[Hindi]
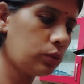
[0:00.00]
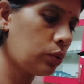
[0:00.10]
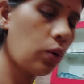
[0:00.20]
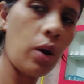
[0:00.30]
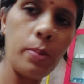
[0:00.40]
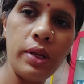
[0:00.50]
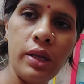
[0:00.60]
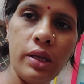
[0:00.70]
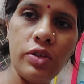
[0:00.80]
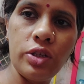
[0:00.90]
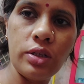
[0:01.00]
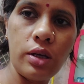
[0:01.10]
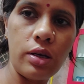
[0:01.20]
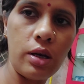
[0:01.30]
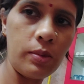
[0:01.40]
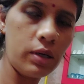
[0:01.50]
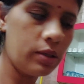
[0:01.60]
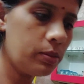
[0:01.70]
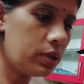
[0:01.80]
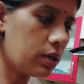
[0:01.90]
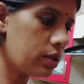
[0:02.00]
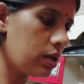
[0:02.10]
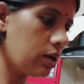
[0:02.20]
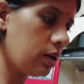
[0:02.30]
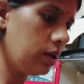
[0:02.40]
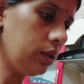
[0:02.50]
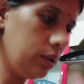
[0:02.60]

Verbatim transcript: तो अब मैंने किचन का काम ख़त्म कर दिया है